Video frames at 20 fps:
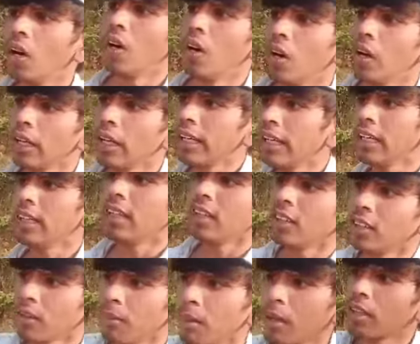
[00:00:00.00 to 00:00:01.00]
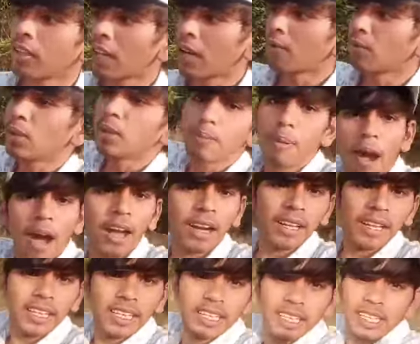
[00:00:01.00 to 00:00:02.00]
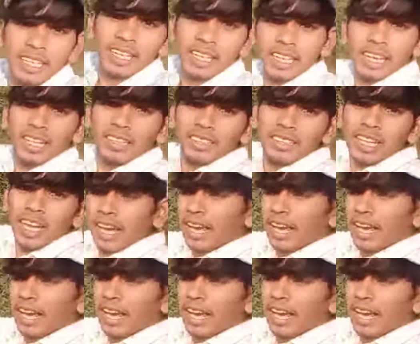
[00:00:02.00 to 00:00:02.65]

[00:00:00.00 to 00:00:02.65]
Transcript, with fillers: और ये इधर से मेरे हिसाब से बाहर निकलने का रास्ता